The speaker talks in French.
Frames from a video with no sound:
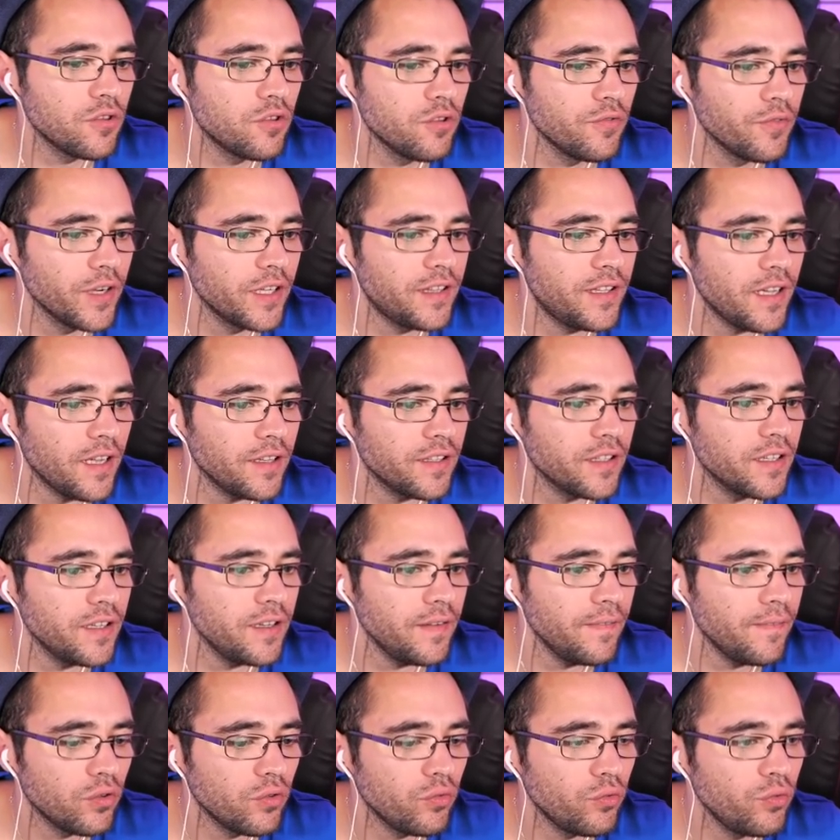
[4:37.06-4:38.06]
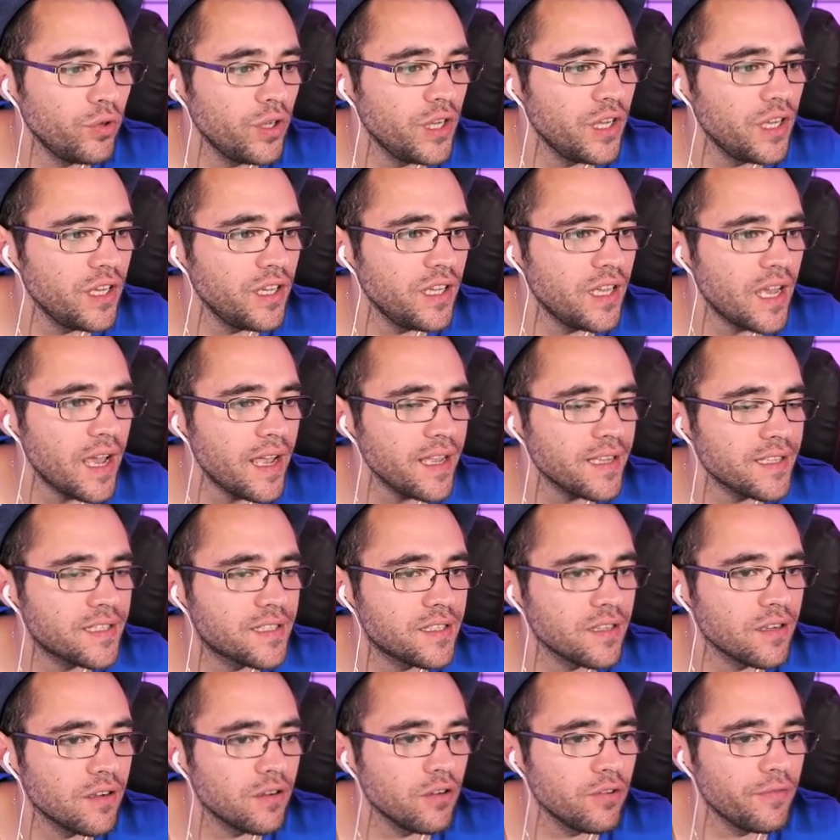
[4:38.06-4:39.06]
ne devrait tarder. Oui,
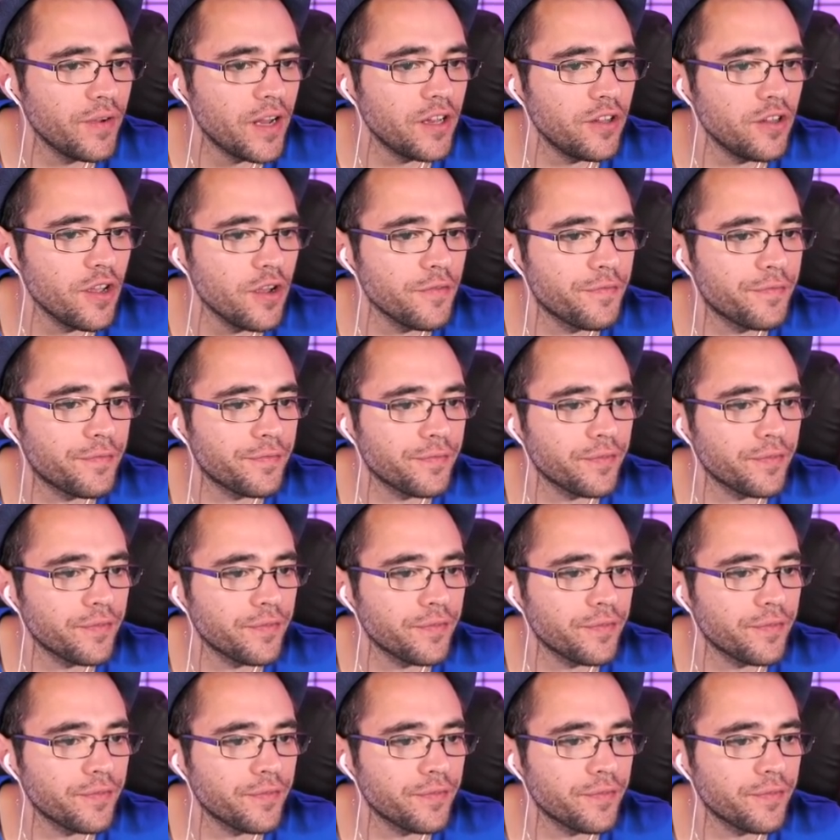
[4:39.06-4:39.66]
yes, euh, level 9.